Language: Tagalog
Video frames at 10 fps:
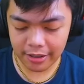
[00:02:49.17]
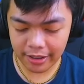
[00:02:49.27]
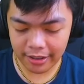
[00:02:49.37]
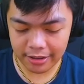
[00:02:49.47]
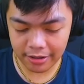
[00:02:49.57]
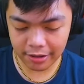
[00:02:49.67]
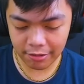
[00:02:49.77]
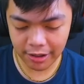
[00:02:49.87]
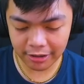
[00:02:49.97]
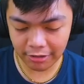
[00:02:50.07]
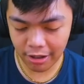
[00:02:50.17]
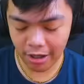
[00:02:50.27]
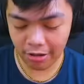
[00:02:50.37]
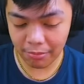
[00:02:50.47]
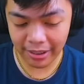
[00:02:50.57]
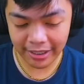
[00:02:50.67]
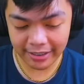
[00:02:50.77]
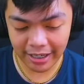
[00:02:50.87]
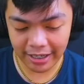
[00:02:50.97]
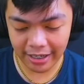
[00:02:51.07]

Sorry. Sorry kung ganito lang ako, mahina